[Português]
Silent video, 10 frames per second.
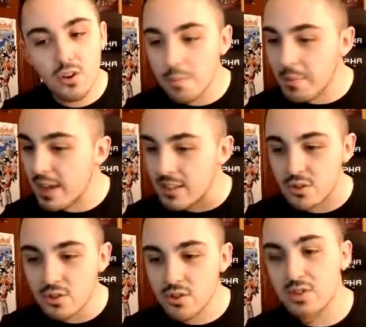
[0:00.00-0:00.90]
pedras
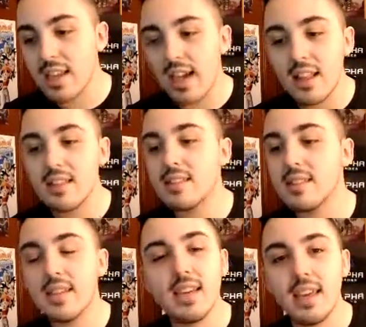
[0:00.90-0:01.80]
no jogo dela e
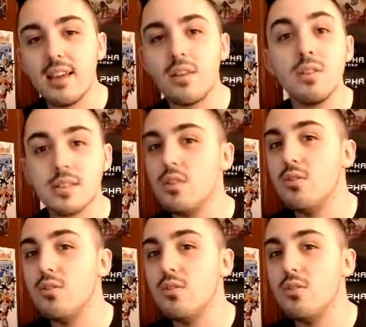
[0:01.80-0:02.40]
assim, e conseguiu o